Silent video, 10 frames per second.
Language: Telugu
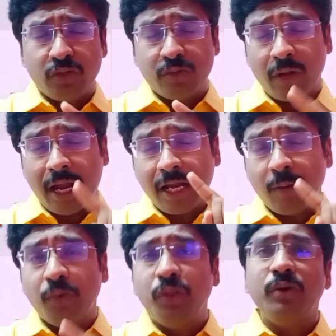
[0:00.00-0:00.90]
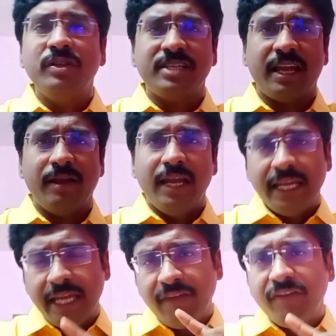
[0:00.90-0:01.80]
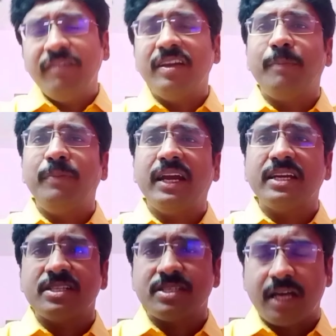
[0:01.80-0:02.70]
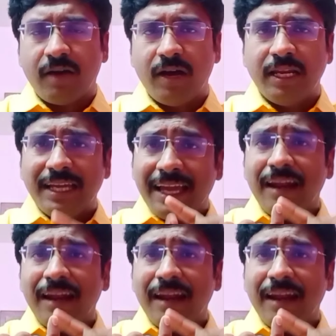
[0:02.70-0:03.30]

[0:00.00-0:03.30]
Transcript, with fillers: రాక ముందు నుంచే ఏమేమి అప్లికేషన్స్ కావాలి